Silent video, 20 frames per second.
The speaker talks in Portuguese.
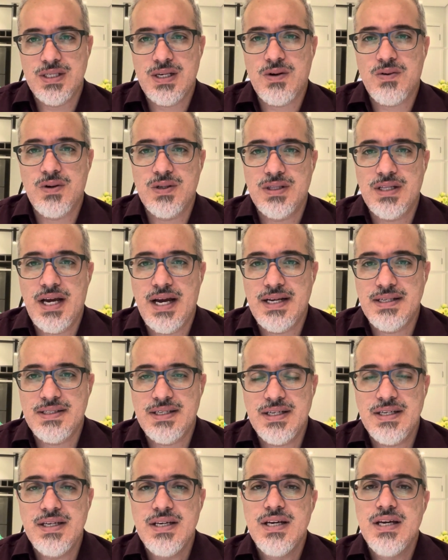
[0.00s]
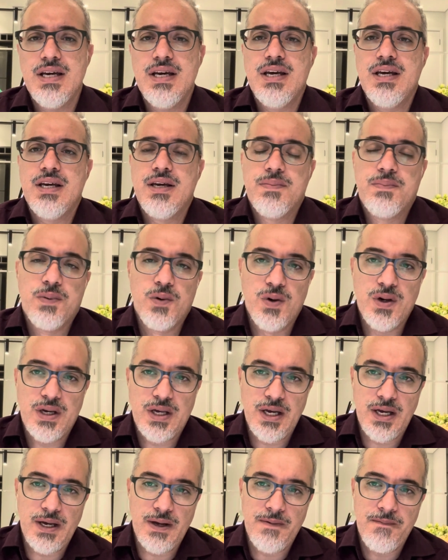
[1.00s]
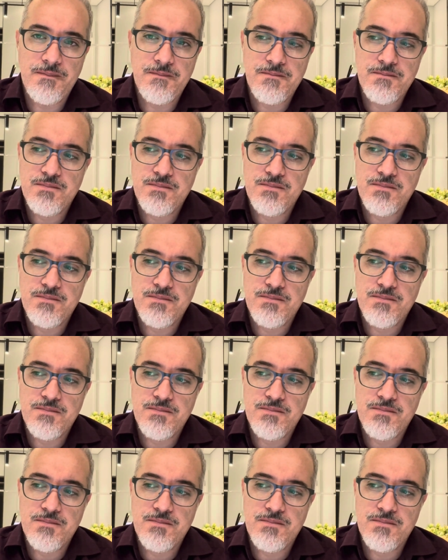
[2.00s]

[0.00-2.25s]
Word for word: acontecem e por que